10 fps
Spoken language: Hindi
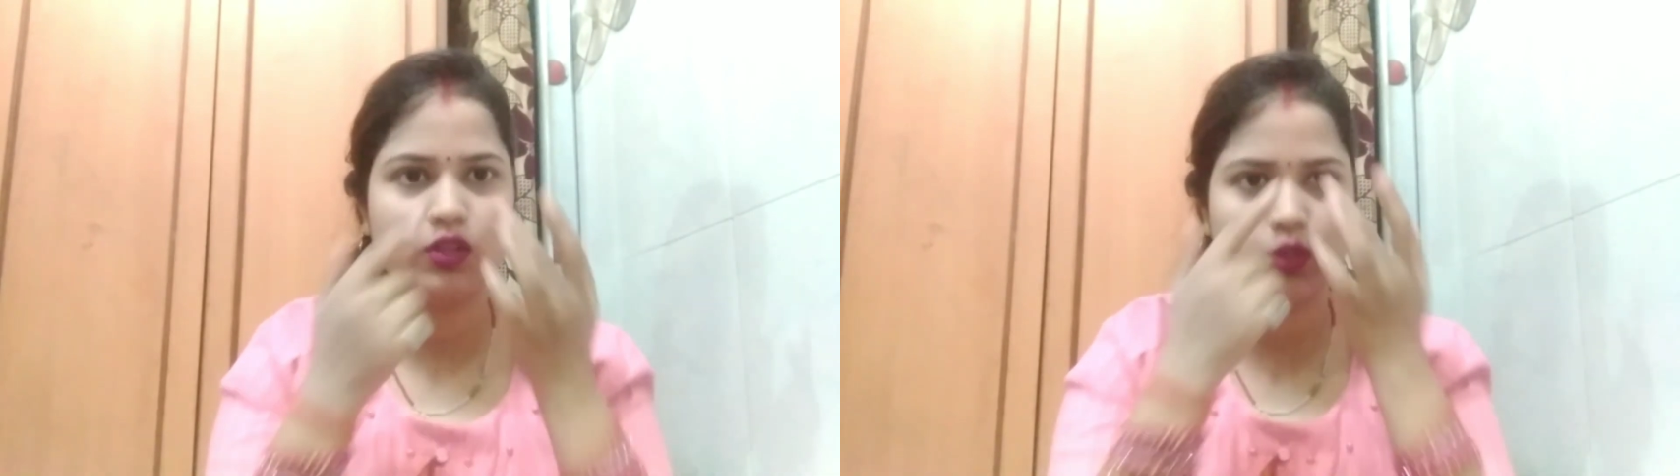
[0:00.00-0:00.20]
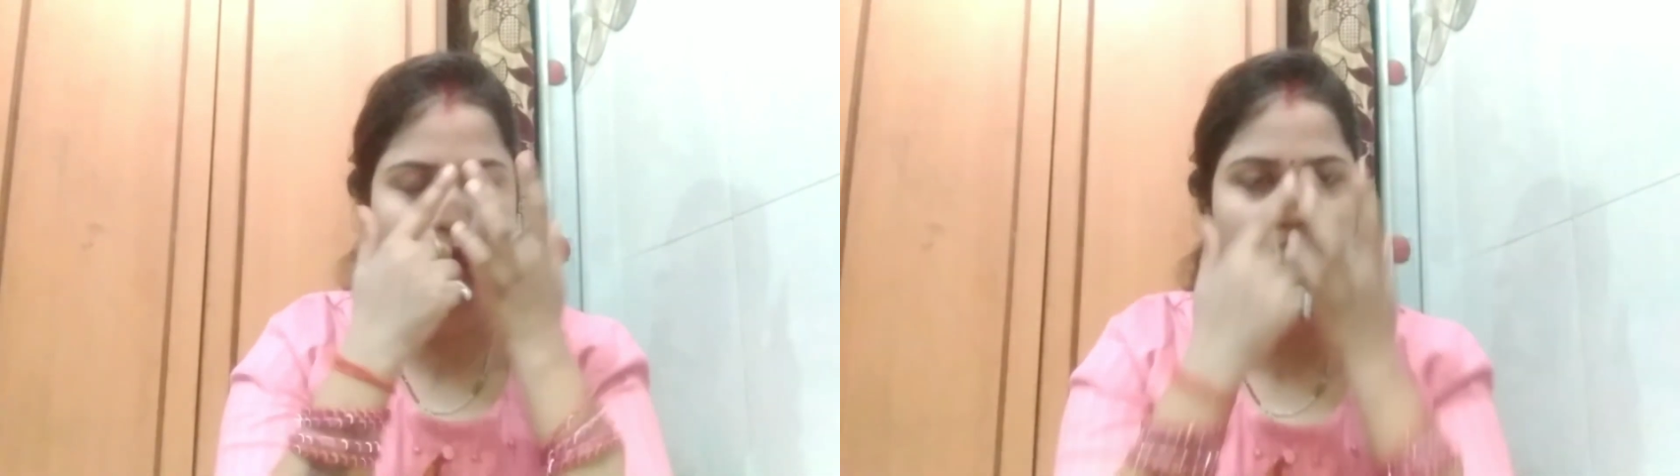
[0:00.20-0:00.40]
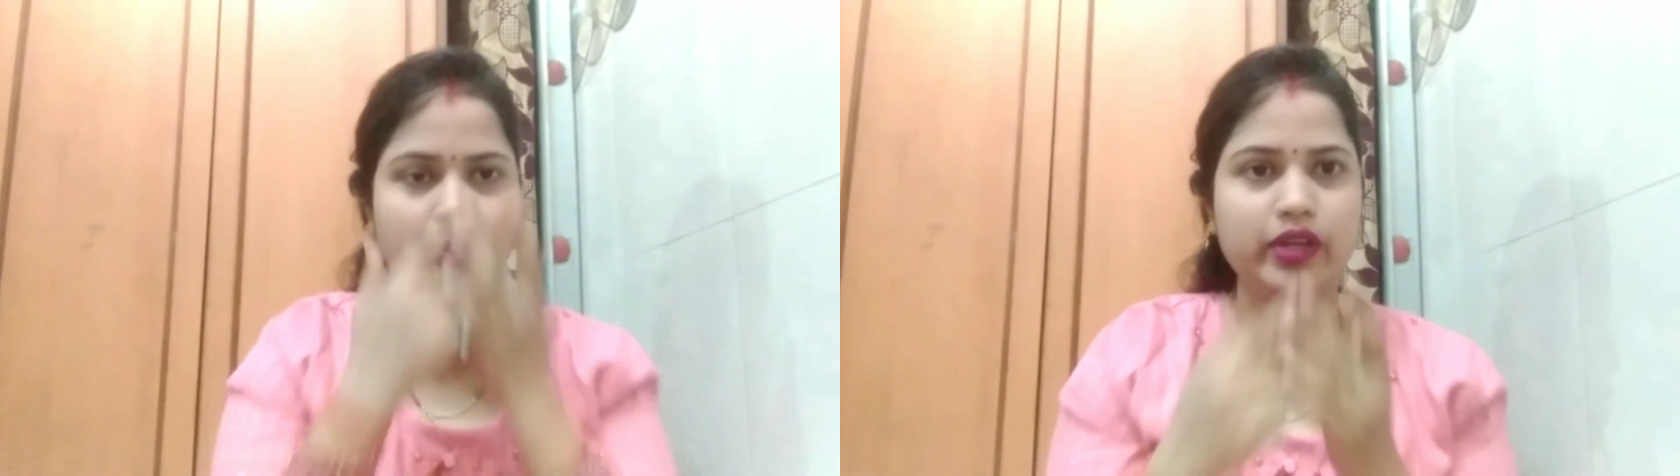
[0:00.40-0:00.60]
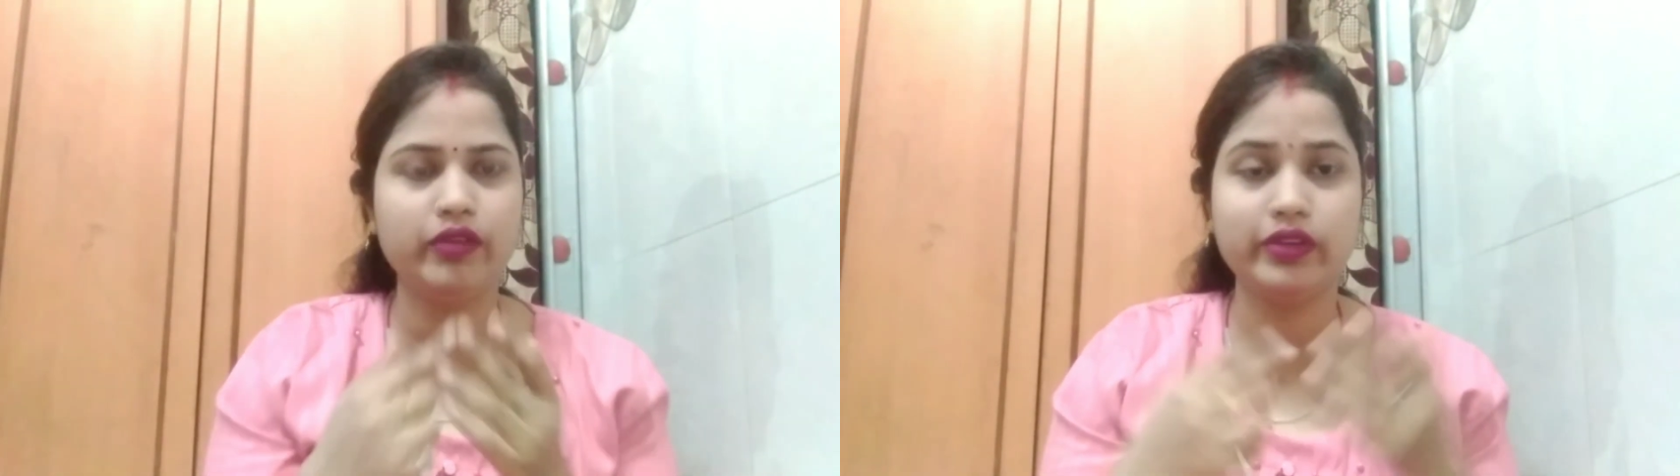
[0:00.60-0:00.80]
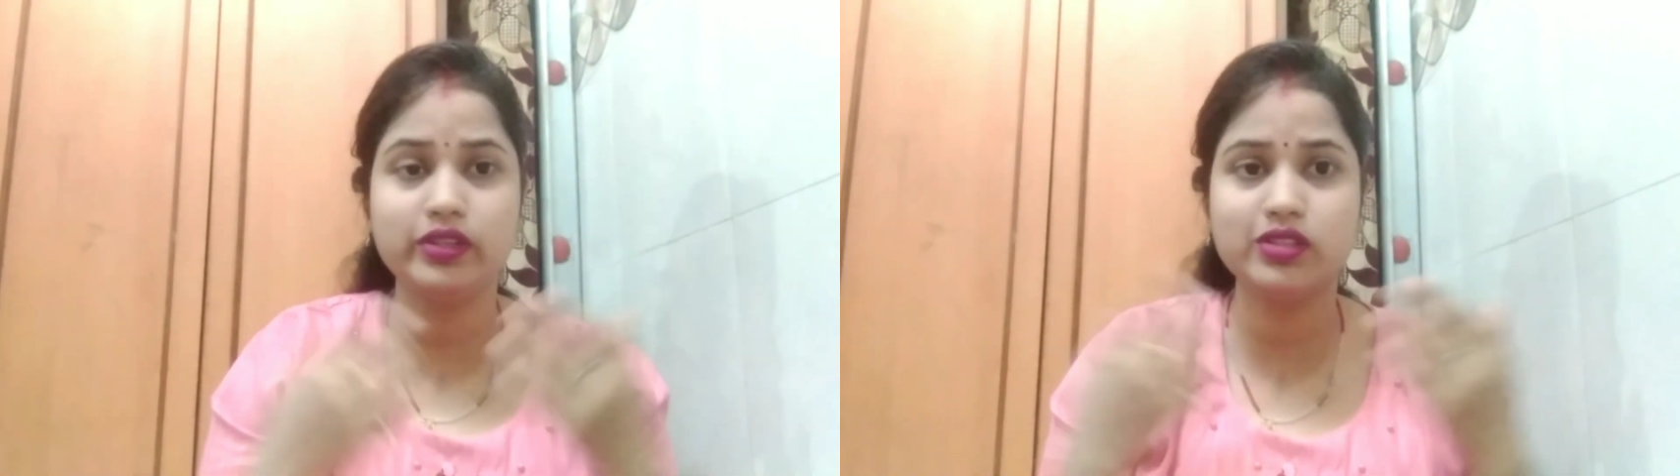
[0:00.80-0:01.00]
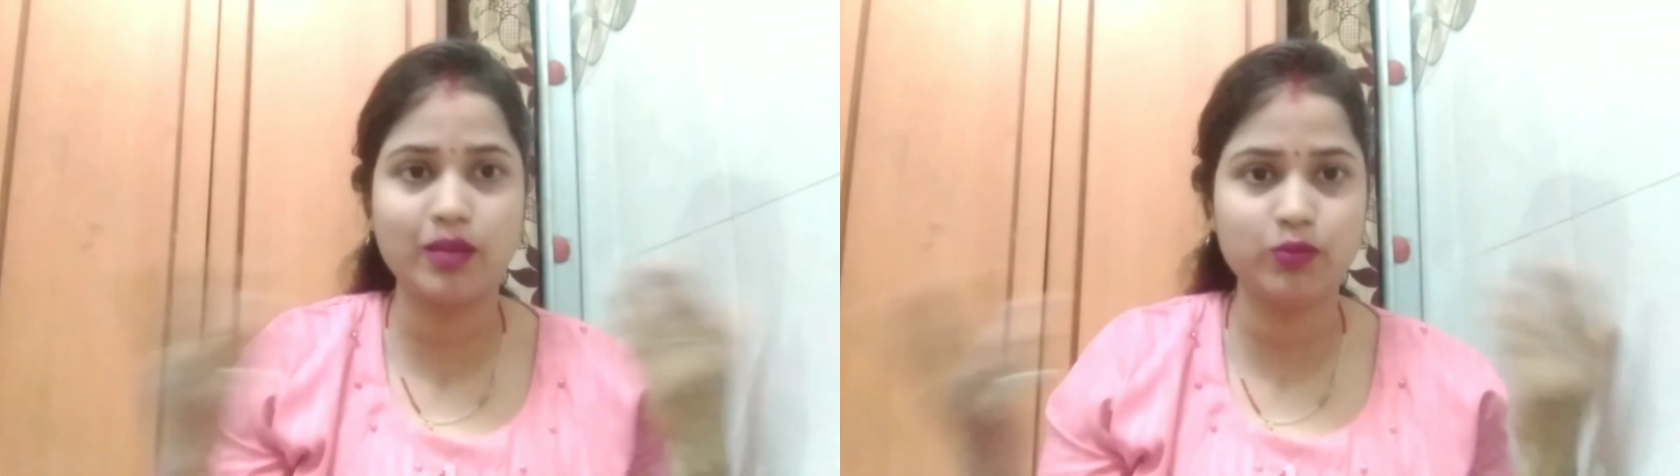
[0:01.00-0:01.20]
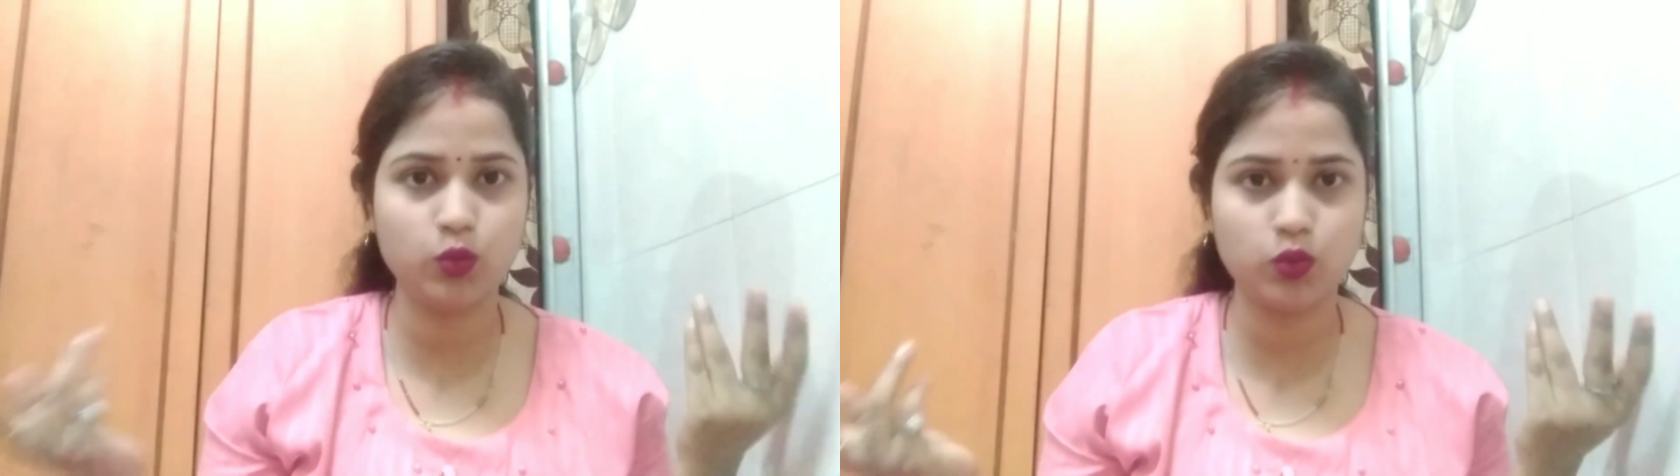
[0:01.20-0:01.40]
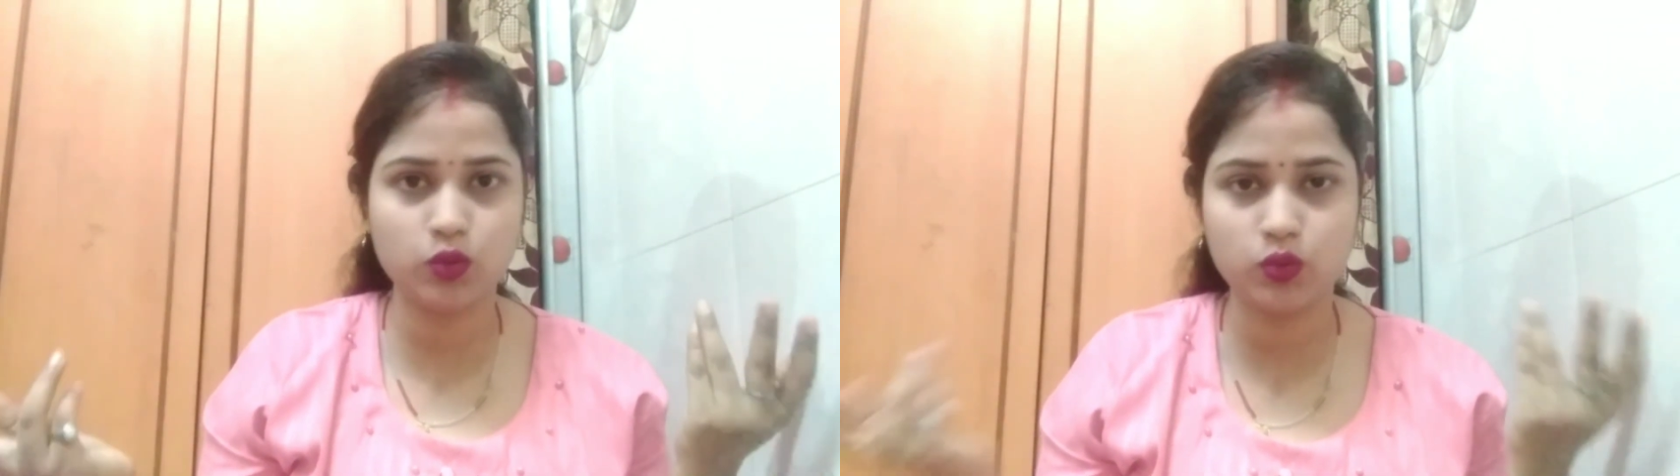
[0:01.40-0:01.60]
तो दोनों में डिफरेंस आप
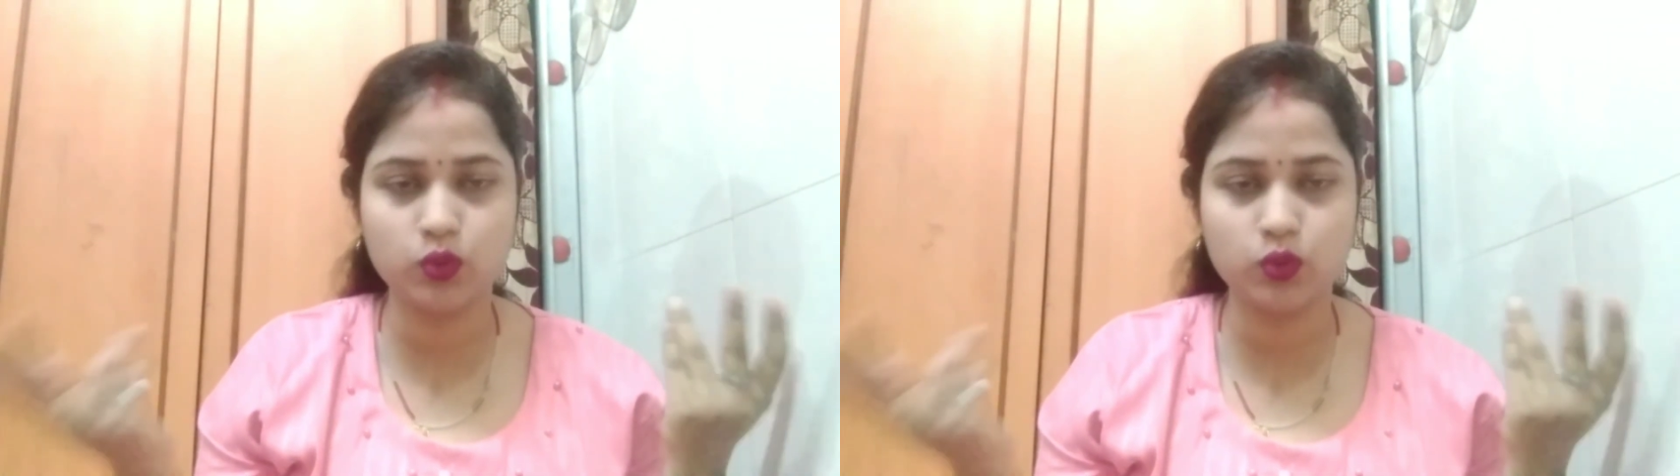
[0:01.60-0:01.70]
दोनों